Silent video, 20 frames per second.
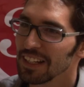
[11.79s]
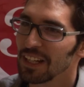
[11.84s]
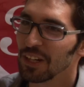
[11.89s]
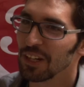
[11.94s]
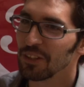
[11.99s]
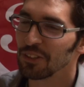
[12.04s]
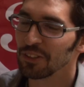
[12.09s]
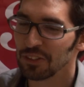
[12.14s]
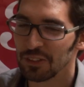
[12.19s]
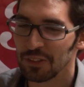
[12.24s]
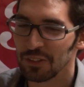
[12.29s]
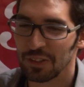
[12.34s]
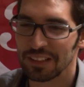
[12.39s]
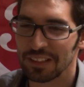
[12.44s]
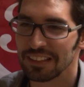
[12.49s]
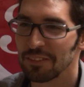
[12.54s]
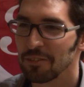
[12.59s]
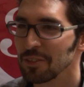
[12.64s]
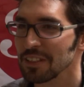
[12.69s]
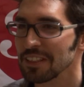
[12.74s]
Nosotros lo que
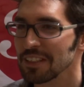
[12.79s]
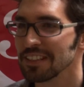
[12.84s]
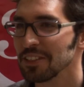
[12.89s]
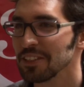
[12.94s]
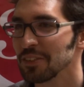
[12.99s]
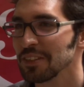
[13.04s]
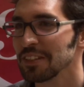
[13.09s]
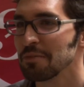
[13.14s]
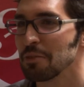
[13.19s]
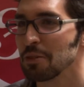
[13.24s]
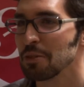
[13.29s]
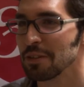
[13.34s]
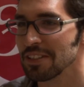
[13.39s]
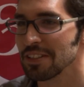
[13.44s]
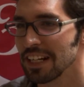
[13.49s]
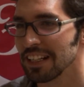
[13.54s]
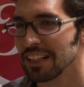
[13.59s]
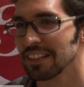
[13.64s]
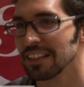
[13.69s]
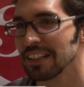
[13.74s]
estamos haciendo es
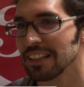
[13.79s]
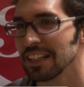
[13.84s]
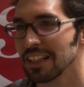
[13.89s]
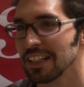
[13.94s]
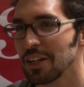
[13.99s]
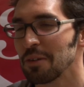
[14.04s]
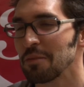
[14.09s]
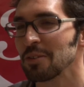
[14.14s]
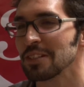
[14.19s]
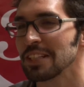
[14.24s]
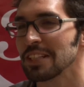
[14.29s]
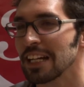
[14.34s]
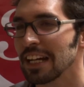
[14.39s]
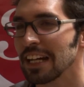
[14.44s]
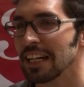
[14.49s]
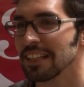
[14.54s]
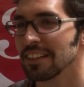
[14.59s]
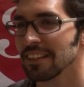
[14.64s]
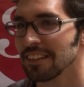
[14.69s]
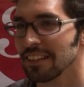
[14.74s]
aprovechar cómo ya la
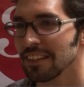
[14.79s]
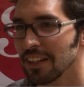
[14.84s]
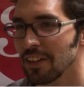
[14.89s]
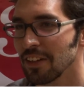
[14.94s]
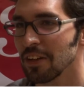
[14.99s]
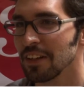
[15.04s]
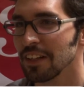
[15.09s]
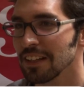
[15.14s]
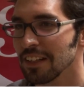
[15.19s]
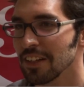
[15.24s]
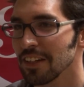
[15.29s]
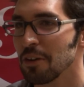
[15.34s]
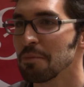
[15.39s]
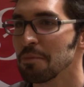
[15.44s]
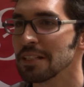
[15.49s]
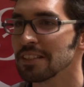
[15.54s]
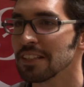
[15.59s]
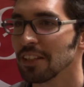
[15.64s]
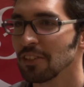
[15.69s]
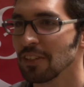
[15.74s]
gente está eh,
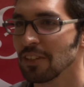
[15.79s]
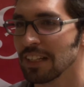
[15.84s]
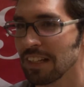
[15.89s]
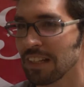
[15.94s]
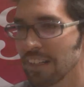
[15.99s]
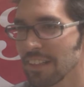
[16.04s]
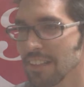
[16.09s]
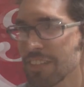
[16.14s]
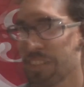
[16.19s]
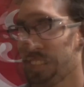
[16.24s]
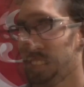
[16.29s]
conversando en las redes.